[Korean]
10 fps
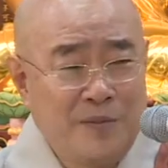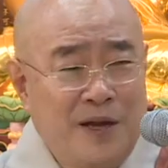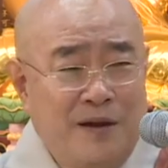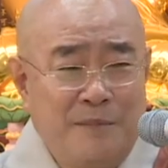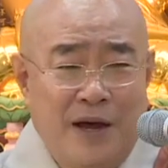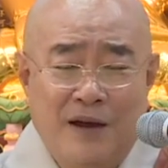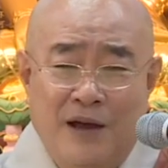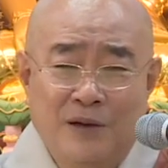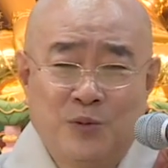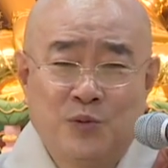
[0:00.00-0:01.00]
많아, 많아.
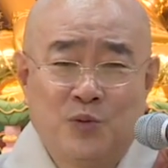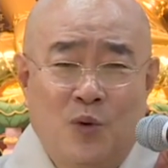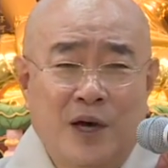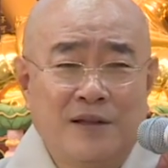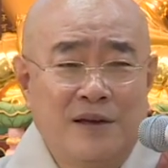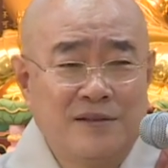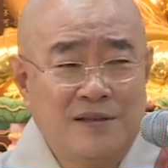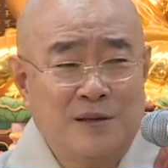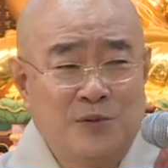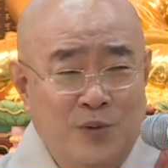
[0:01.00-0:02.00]
아유 도와달는
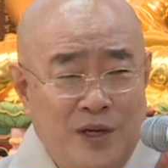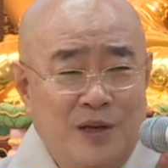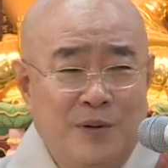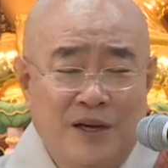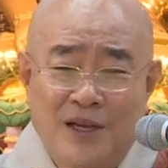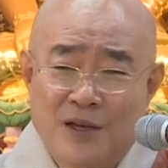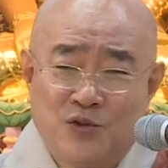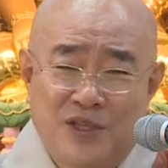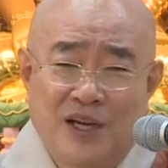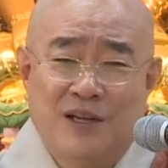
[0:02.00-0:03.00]
사람들 왜 이렇게 많아
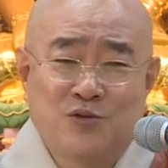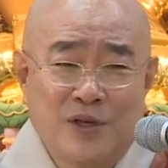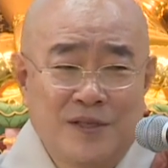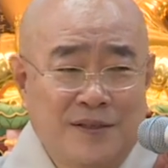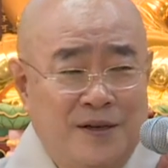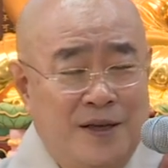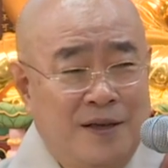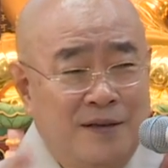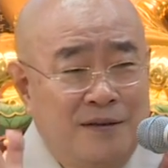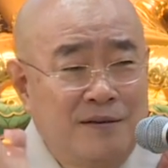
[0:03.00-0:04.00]
귀찮아 죽겠어
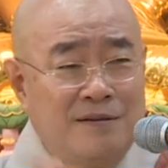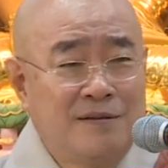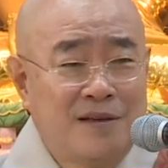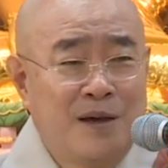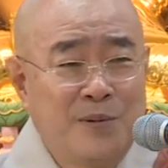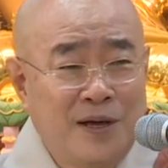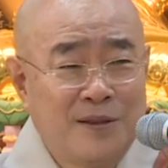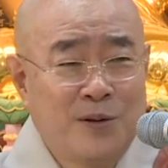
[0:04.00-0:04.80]
이렇게 하면 안